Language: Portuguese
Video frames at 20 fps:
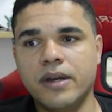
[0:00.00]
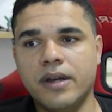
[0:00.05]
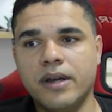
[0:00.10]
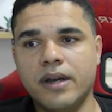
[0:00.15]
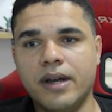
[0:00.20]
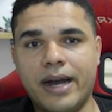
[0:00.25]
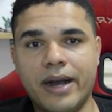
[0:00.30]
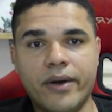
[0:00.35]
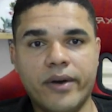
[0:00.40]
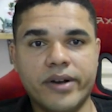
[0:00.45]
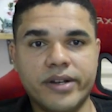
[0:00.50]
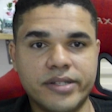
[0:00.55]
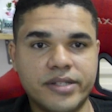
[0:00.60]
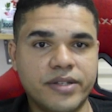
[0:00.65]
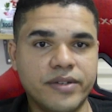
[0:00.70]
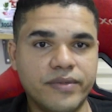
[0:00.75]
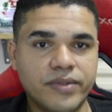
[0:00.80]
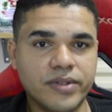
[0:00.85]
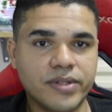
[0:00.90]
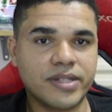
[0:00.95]
Agora, se
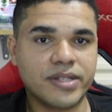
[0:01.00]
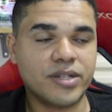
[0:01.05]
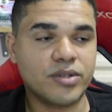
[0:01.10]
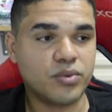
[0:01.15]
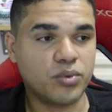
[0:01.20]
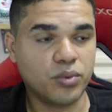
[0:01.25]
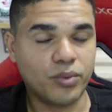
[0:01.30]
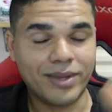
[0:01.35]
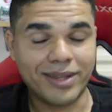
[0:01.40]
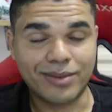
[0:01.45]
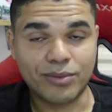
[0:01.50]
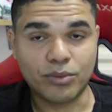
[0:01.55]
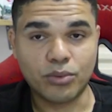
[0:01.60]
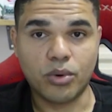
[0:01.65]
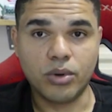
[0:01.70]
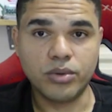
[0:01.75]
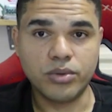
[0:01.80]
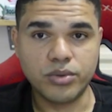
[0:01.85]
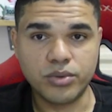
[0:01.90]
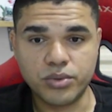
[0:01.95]
você estuda
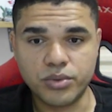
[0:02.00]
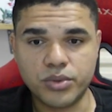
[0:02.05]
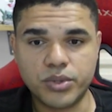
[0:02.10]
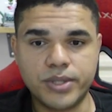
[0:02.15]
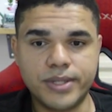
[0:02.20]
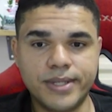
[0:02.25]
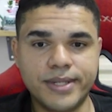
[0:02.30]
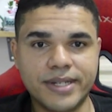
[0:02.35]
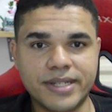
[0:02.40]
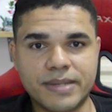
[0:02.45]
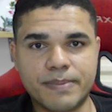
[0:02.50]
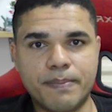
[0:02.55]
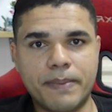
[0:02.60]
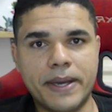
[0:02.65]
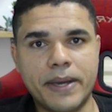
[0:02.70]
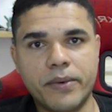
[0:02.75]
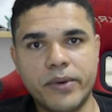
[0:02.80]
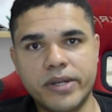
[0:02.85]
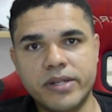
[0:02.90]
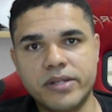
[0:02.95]
todos os dias, pega
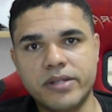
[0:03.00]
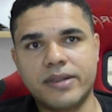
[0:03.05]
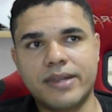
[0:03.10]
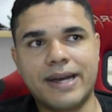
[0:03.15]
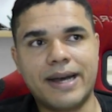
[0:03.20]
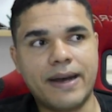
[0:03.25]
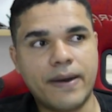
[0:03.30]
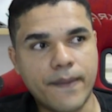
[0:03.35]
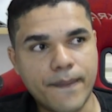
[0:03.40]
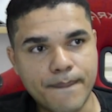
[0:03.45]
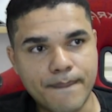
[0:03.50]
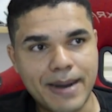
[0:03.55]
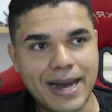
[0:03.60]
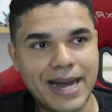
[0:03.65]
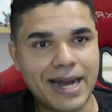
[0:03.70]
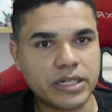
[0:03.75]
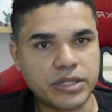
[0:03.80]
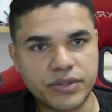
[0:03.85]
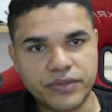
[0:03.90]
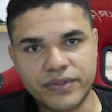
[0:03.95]
o edital,
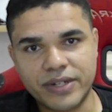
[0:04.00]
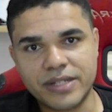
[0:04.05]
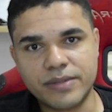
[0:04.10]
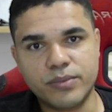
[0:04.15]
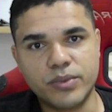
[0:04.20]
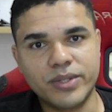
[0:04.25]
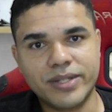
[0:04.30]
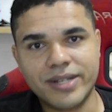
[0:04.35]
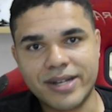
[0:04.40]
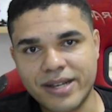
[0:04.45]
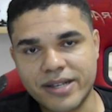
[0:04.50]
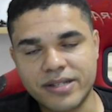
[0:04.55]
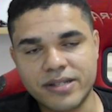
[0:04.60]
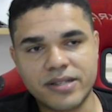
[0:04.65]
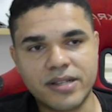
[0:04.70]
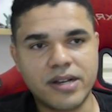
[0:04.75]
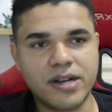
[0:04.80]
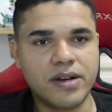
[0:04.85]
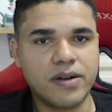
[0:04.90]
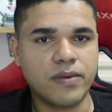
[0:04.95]
bate, faz muita
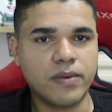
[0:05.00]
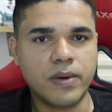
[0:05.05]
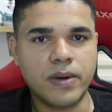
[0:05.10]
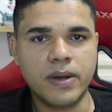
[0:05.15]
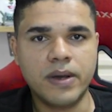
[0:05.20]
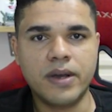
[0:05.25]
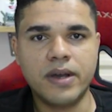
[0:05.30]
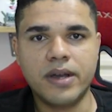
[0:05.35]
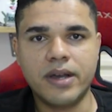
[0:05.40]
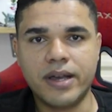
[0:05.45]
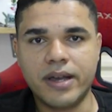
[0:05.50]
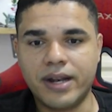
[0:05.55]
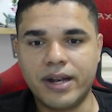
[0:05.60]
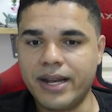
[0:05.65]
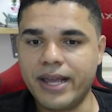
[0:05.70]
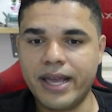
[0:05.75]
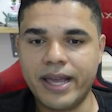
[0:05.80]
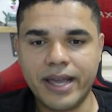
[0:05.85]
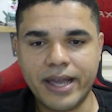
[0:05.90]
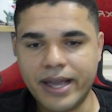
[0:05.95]
questão,
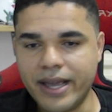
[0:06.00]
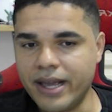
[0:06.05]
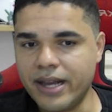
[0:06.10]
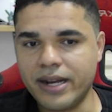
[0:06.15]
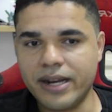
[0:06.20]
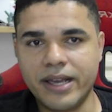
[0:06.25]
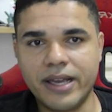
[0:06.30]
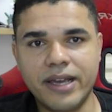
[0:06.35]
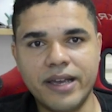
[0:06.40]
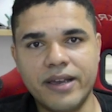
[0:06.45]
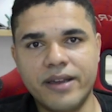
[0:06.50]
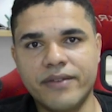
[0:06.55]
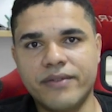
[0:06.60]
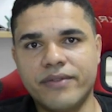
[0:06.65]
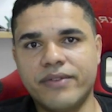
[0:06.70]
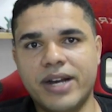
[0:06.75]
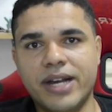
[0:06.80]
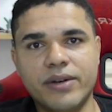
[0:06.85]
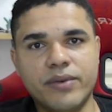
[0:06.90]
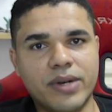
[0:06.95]
lê, relê,
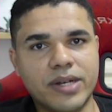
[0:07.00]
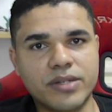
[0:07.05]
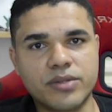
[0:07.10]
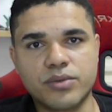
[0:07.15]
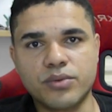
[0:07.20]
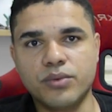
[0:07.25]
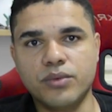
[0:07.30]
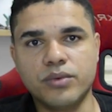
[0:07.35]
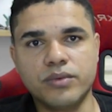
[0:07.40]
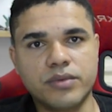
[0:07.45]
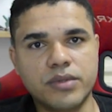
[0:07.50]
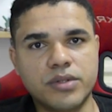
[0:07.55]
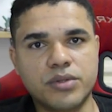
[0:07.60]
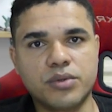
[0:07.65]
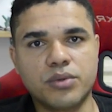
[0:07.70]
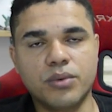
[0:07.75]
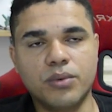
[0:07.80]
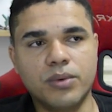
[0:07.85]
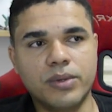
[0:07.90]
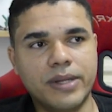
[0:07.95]
vai no assunto,
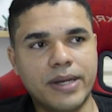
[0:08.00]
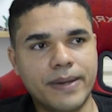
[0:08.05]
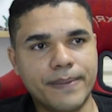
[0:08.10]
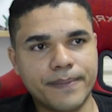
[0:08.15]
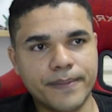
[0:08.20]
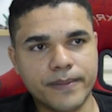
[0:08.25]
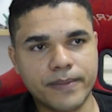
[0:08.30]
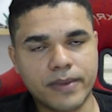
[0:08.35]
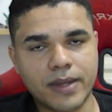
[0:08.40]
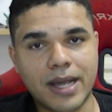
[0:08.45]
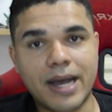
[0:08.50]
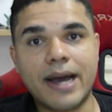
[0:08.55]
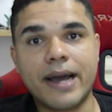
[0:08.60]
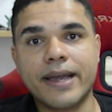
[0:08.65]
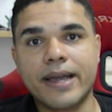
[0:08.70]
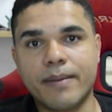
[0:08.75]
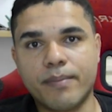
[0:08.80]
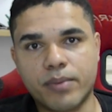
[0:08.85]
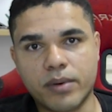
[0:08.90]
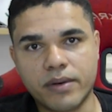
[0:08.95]
estuda, aí a
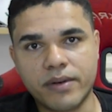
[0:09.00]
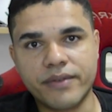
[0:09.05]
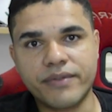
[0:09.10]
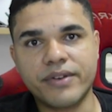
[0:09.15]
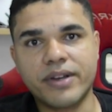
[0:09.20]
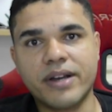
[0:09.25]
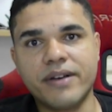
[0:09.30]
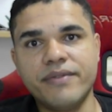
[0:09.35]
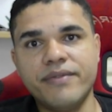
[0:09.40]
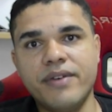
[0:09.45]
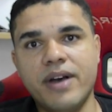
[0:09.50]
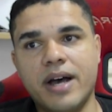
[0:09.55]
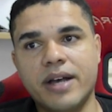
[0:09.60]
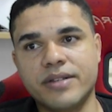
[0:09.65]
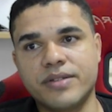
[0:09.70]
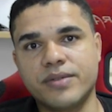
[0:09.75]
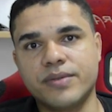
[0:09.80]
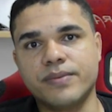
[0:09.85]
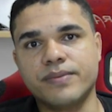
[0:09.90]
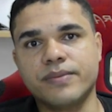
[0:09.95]
prova fica
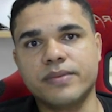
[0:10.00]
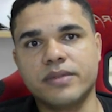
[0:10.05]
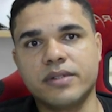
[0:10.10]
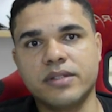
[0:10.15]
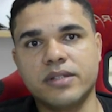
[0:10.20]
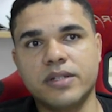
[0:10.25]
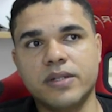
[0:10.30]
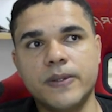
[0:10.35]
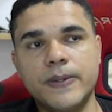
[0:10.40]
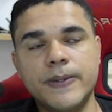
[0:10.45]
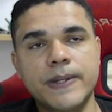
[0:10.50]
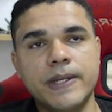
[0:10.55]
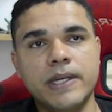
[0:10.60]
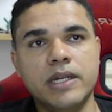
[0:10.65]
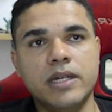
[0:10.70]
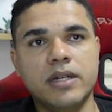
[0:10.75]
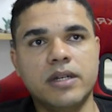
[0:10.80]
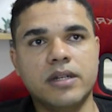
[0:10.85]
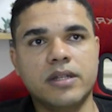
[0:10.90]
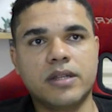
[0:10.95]
fácil, entendeu?
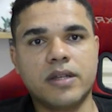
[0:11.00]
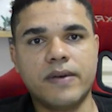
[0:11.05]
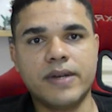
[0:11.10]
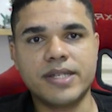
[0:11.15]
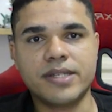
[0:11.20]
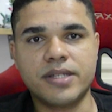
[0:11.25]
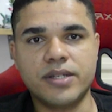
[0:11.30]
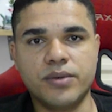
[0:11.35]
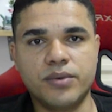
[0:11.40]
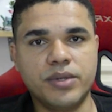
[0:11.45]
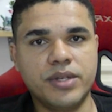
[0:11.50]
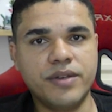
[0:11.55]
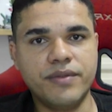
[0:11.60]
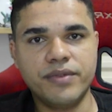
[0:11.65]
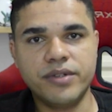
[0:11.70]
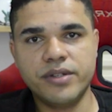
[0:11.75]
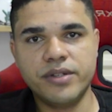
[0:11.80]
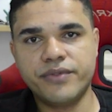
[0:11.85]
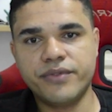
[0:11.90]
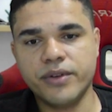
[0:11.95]
Então, assim, o nível de
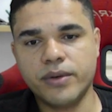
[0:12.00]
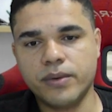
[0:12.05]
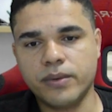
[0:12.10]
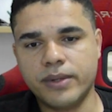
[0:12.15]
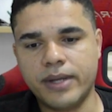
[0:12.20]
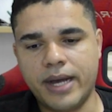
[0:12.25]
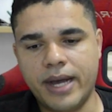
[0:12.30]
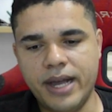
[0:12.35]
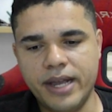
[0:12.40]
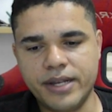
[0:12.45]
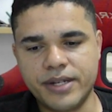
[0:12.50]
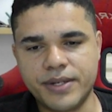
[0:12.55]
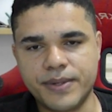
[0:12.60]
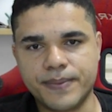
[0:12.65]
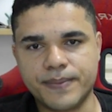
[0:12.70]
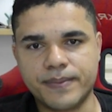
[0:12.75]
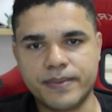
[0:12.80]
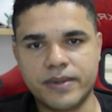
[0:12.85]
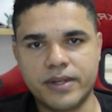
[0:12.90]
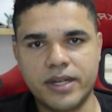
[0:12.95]
dificuldade
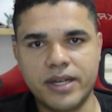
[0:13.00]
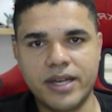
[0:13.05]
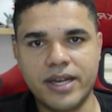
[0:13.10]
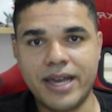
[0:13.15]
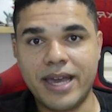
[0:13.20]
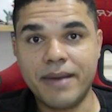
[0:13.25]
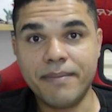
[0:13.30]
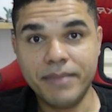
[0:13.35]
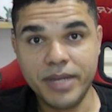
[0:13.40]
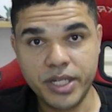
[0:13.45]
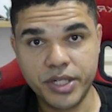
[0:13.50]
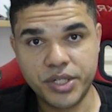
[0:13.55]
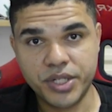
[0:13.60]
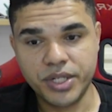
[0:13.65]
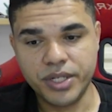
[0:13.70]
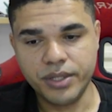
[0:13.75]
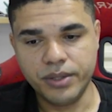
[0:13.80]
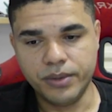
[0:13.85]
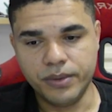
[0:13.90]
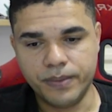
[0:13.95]
né, é
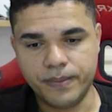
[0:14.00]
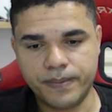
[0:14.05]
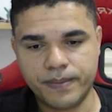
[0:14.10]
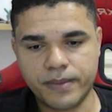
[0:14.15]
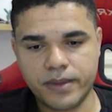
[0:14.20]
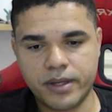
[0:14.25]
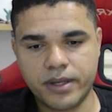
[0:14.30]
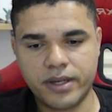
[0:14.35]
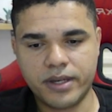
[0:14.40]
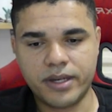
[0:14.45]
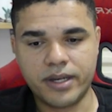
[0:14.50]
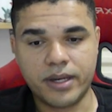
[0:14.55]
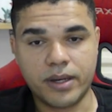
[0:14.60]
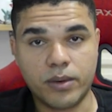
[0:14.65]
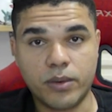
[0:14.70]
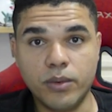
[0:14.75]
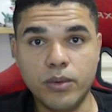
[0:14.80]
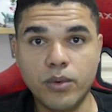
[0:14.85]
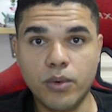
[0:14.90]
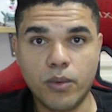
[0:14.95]
medido é,
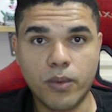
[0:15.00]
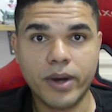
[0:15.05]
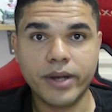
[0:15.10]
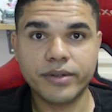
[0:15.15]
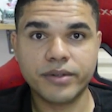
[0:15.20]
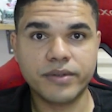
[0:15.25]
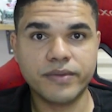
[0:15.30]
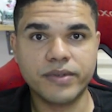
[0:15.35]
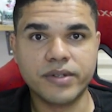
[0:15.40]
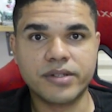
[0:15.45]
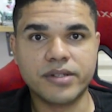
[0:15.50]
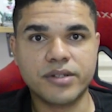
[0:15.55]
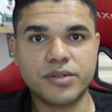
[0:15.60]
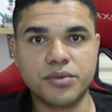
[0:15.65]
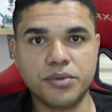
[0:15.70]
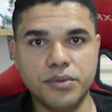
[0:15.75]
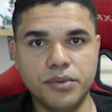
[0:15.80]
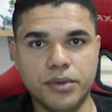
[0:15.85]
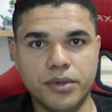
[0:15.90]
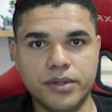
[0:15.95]
com o quanto que você
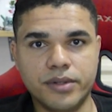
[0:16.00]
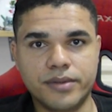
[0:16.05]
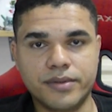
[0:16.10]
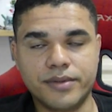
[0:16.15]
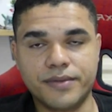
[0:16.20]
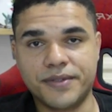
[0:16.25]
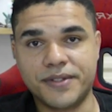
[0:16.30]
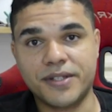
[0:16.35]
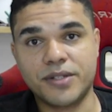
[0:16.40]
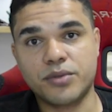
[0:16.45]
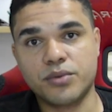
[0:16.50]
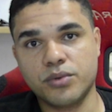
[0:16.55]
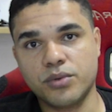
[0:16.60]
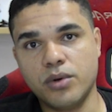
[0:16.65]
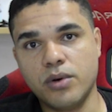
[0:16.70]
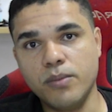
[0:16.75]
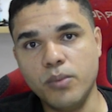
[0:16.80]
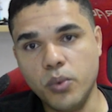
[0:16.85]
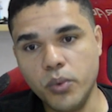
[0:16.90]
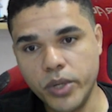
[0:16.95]
estudou. Se você estudou
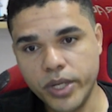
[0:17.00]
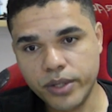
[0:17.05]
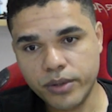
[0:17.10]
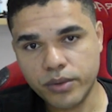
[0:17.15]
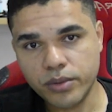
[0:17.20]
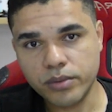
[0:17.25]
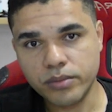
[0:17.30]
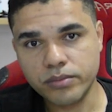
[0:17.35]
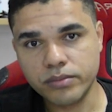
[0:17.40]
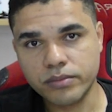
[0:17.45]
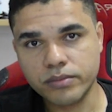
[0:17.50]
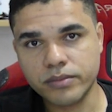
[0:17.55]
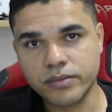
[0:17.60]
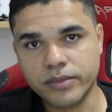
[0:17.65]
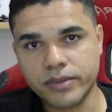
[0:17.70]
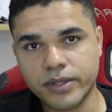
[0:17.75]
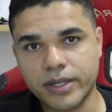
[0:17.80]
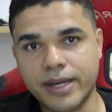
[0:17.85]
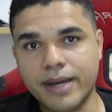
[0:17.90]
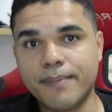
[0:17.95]
muito,
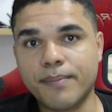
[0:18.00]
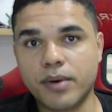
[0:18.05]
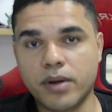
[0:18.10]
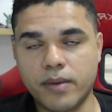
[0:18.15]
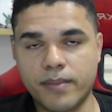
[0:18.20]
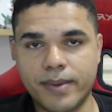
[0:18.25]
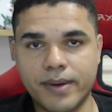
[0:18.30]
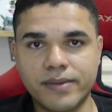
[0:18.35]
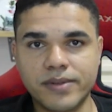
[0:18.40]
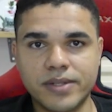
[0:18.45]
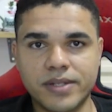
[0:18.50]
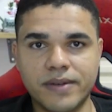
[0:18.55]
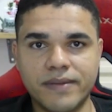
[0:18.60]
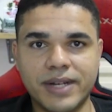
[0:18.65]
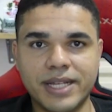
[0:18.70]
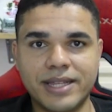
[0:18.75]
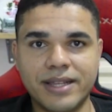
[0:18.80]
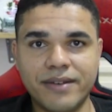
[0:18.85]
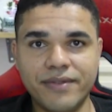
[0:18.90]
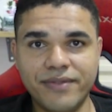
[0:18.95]
né, a prova para você vai
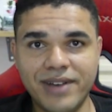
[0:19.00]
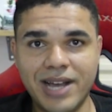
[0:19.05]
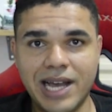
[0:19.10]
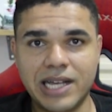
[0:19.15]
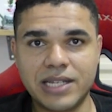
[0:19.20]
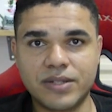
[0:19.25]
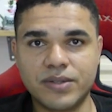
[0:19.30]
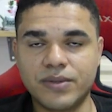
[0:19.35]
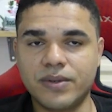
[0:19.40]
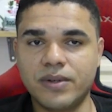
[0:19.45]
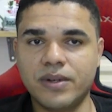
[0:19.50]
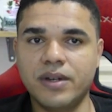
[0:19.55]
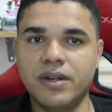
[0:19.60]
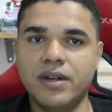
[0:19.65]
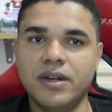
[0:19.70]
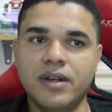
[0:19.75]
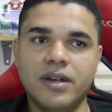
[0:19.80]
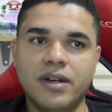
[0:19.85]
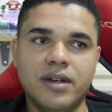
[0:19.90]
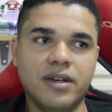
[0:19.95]
estar tá fácil.
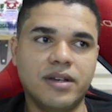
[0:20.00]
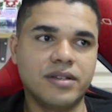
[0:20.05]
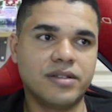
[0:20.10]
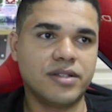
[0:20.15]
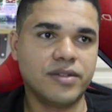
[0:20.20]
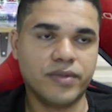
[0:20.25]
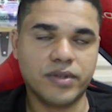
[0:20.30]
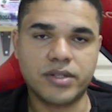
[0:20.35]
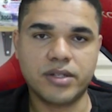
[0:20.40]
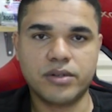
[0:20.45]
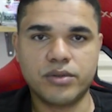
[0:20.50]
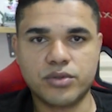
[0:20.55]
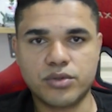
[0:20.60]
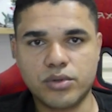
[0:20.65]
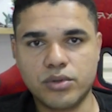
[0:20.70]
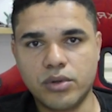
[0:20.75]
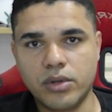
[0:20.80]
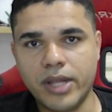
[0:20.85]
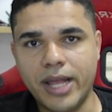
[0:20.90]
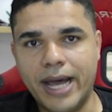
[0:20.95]
Se você não
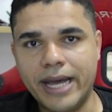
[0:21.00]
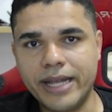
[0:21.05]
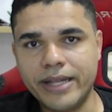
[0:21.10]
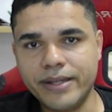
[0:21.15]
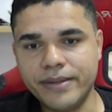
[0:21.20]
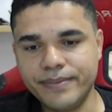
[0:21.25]
estudou nada,